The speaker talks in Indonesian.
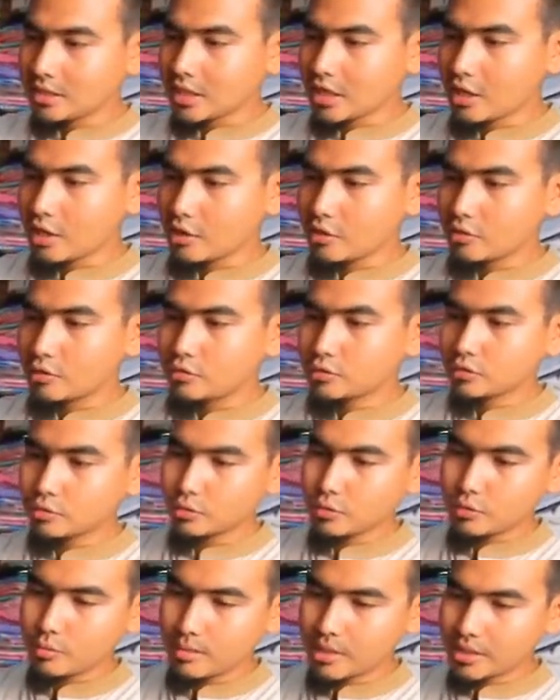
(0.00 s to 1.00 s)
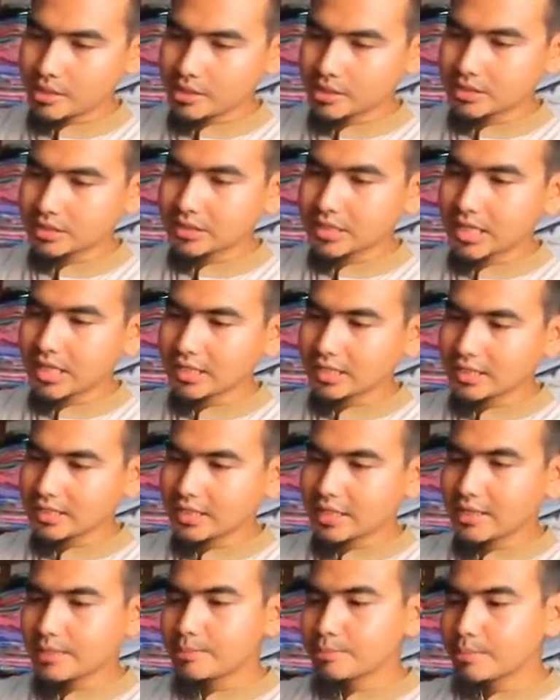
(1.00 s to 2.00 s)
kalau untuk Marisa
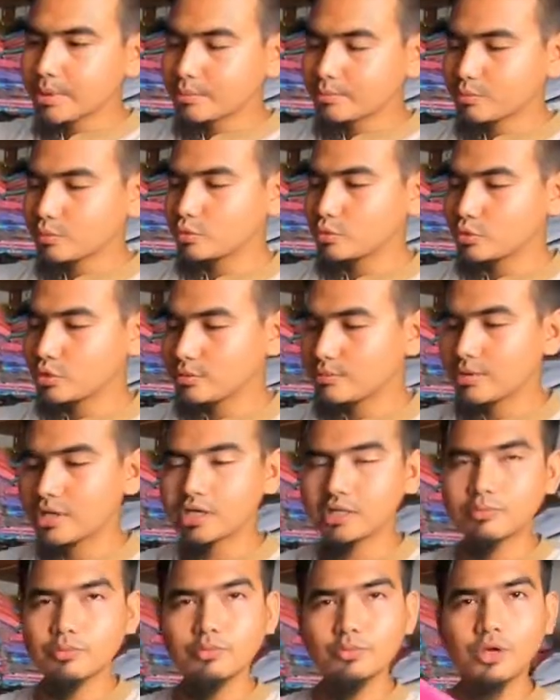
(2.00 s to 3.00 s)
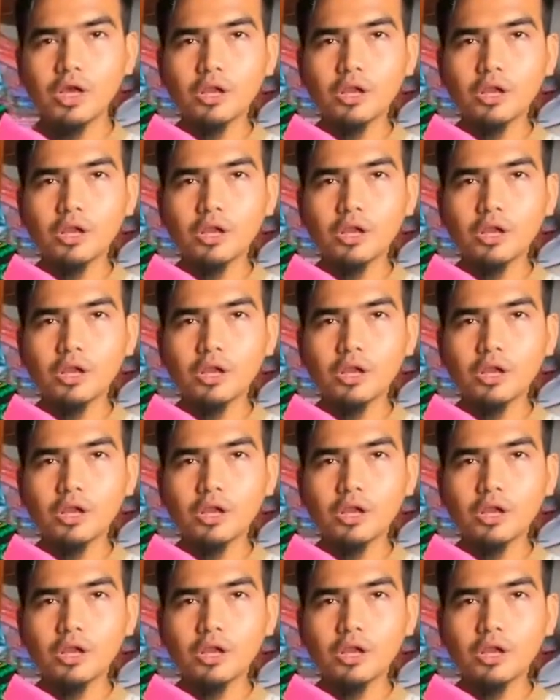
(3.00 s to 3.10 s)
dia 45.000.